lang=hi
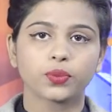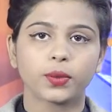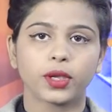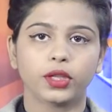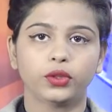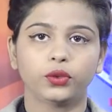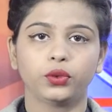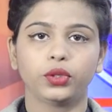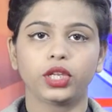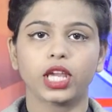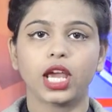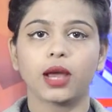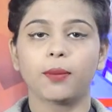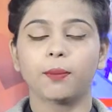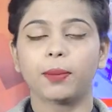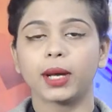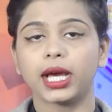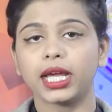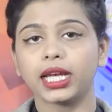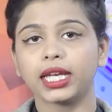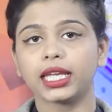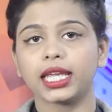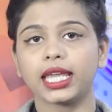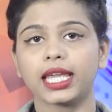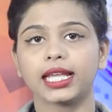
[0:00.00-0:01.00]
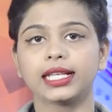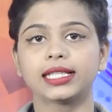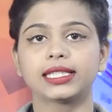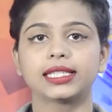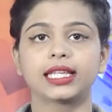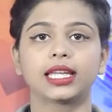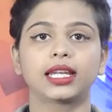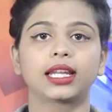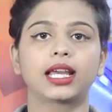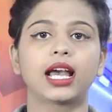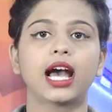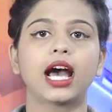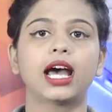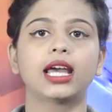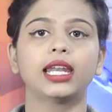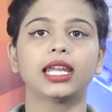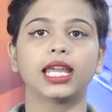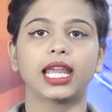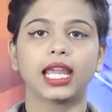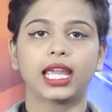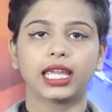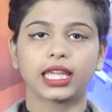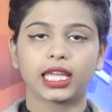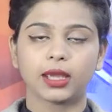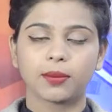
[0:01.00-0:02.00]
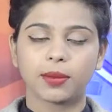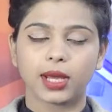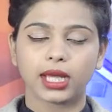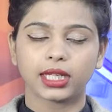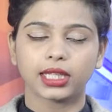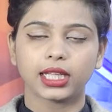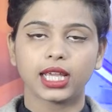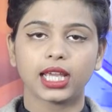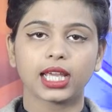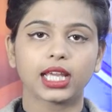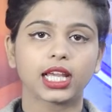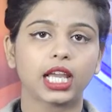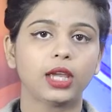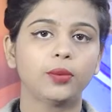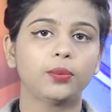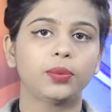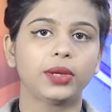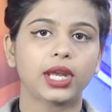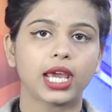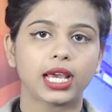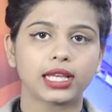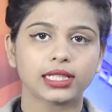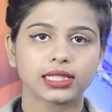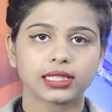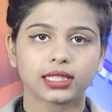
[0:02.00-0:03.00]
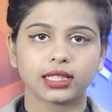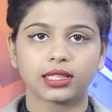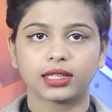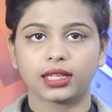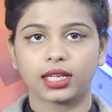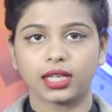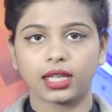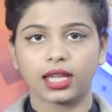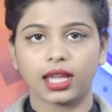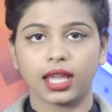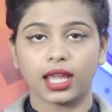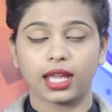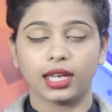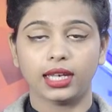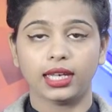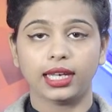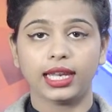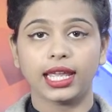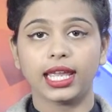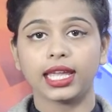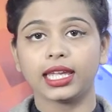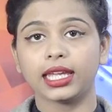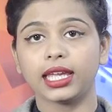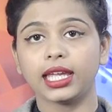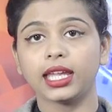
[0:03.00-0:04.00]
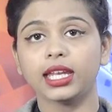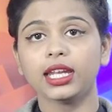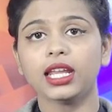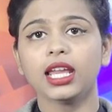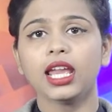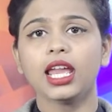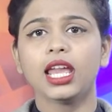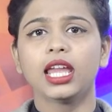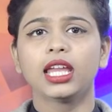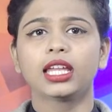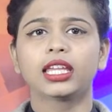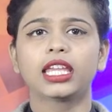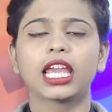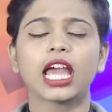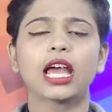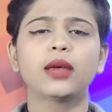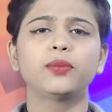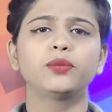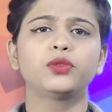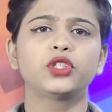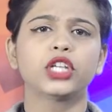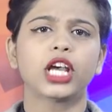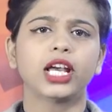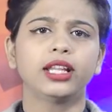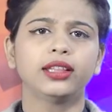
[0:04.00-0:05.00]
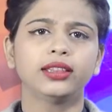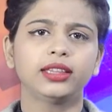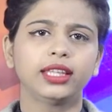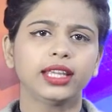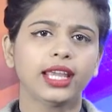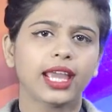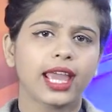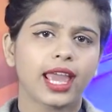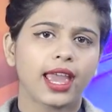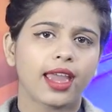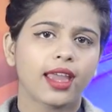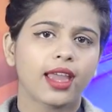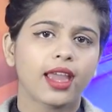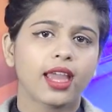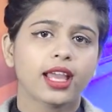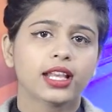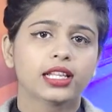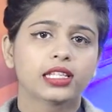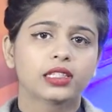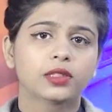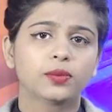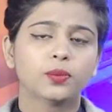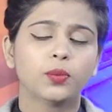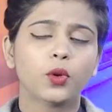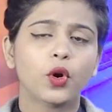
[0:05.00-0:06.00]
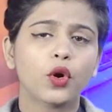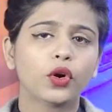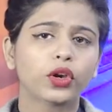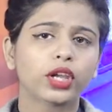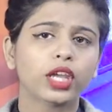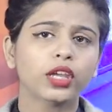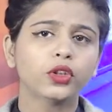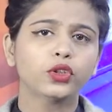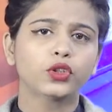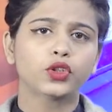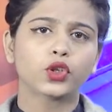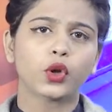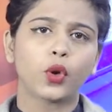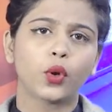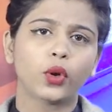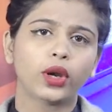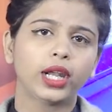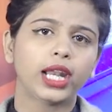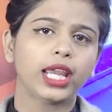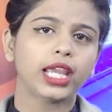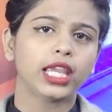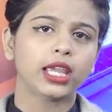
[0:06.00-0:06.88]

में दुनिया भर की सरकार एक के बाद एक कई प्रयास कर रही है लेकिन क्या आप जानते हैं स्मोकिंग छोड़ने